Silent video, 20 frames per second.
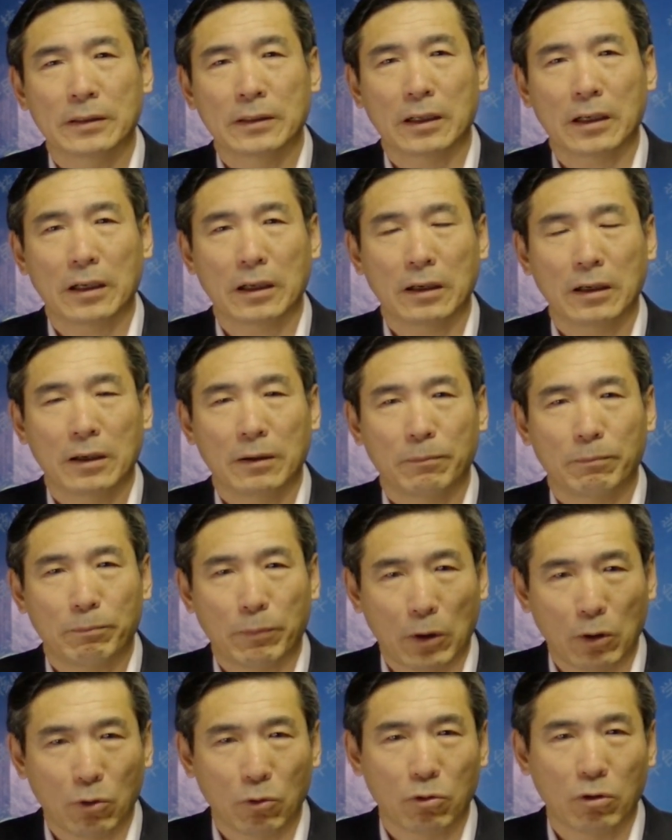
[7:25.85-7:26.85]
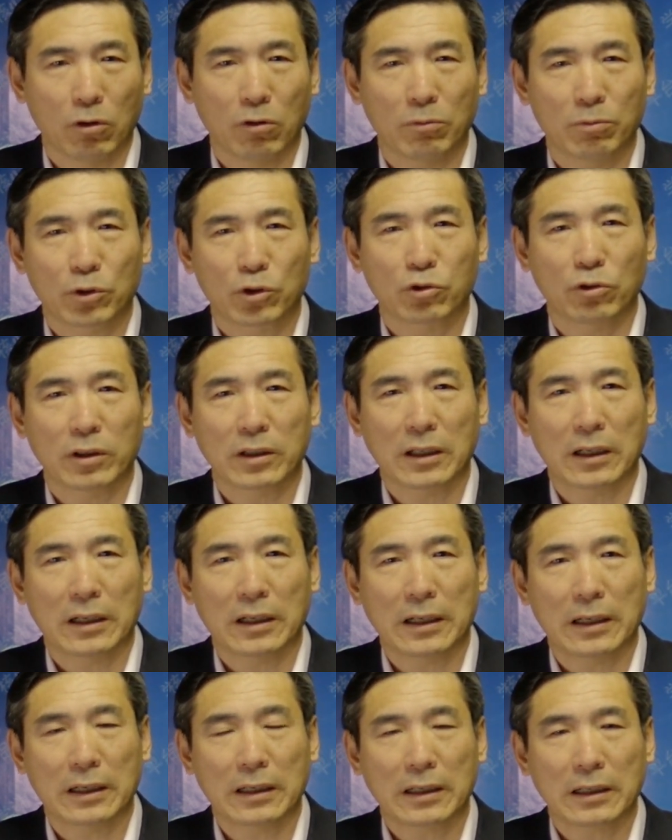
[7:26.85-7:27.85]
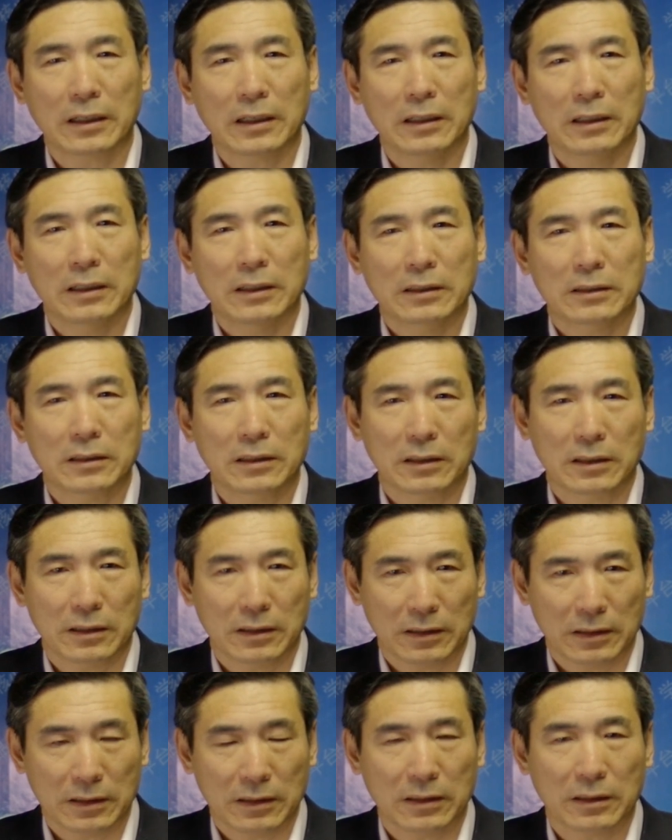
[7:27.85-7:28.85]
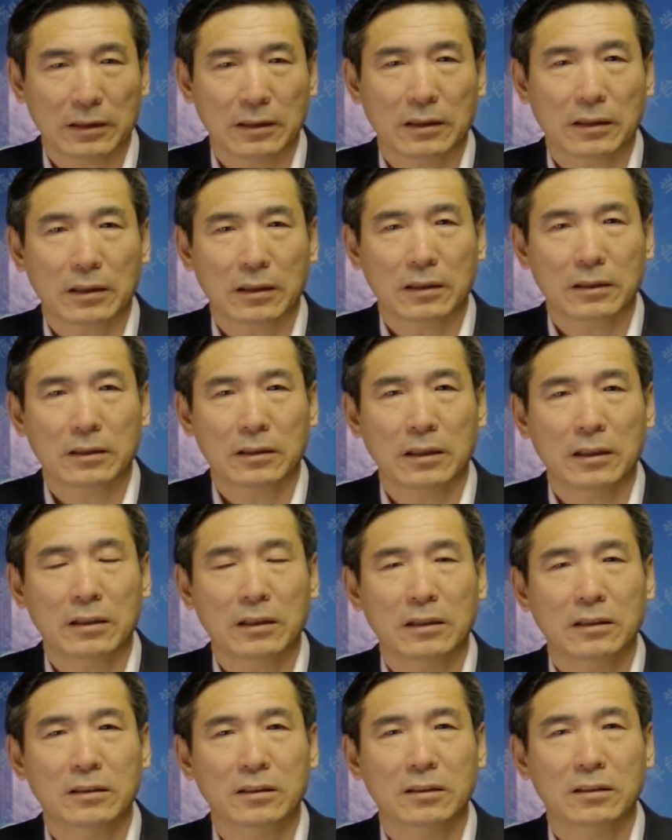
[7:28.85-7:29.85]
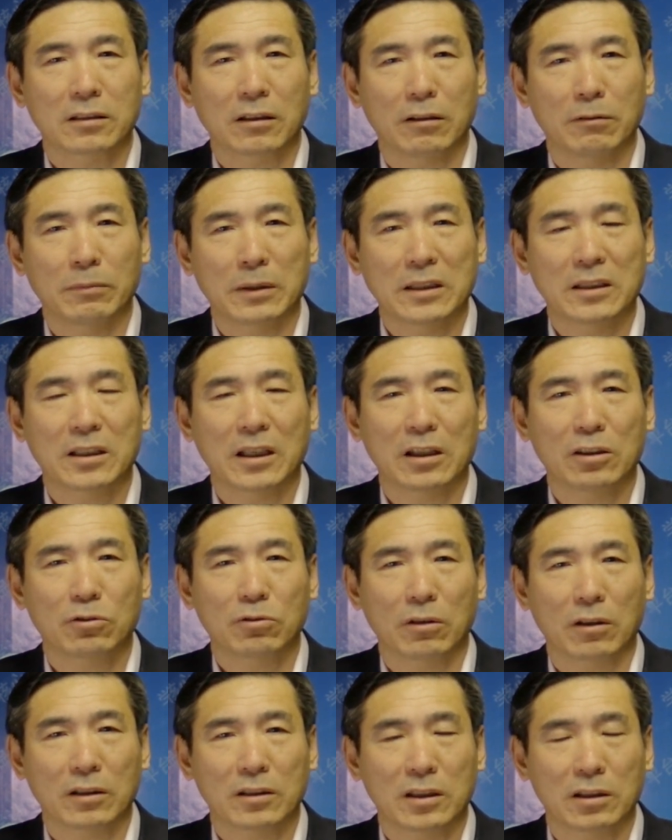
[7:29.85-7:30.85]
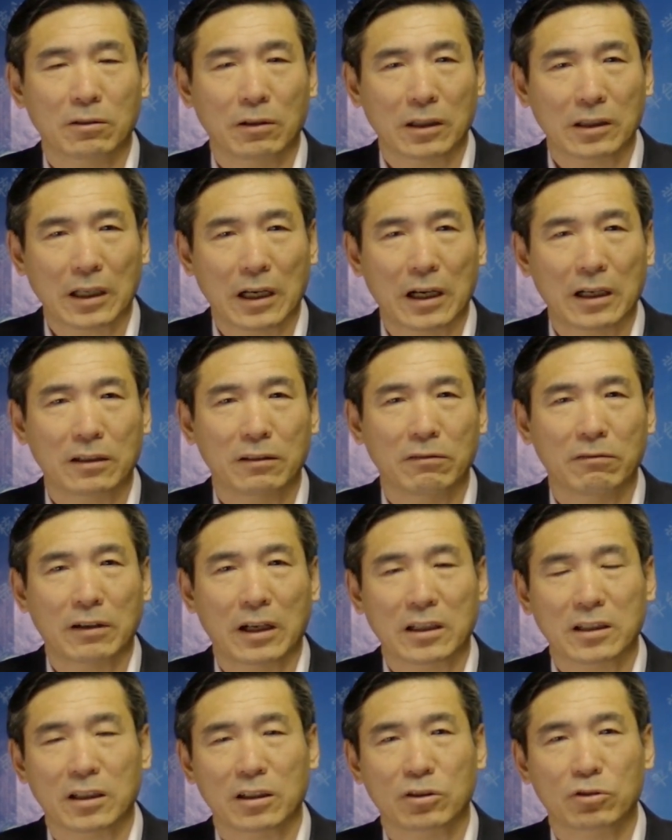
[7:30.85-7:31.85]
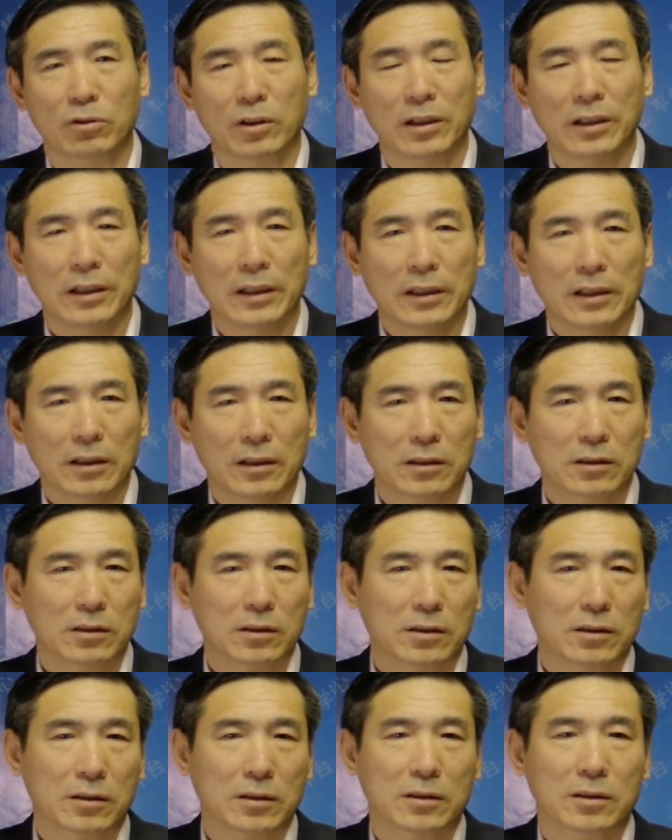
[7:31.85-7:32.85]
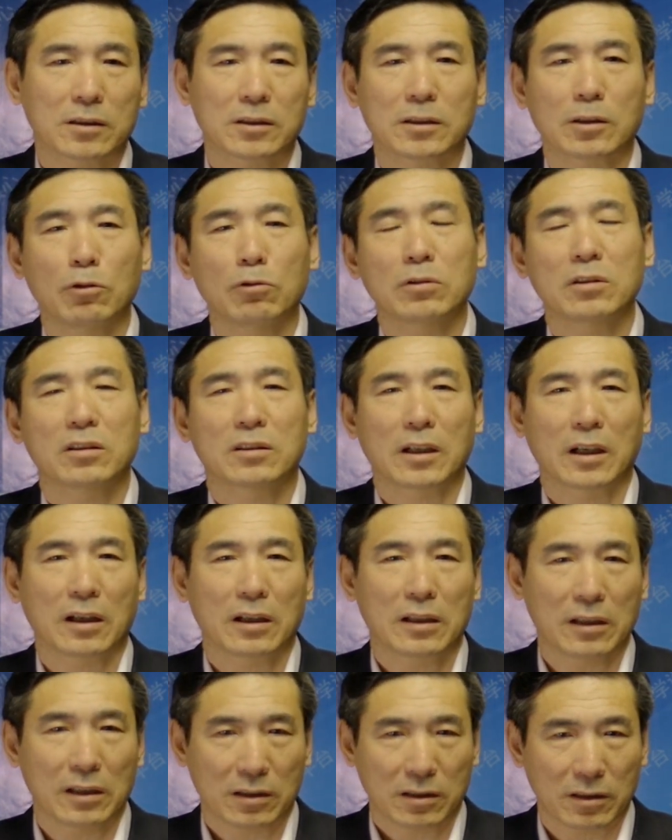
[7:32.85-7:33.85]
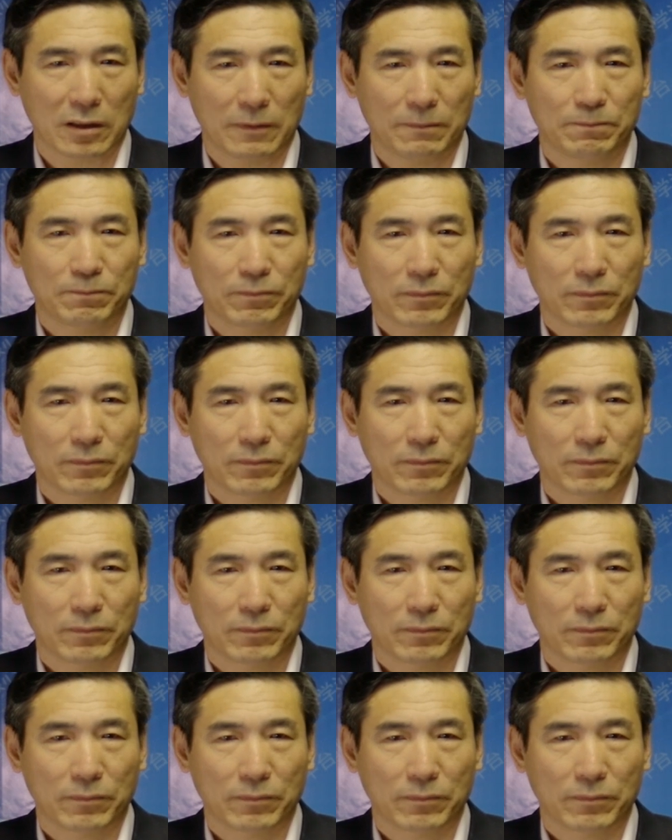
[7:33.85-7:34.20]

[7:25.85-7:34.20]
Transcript: 啊，包括我们说的啊，这个人人自扫门前雪，岂管他人瓦上霜，呃，都是这个意思。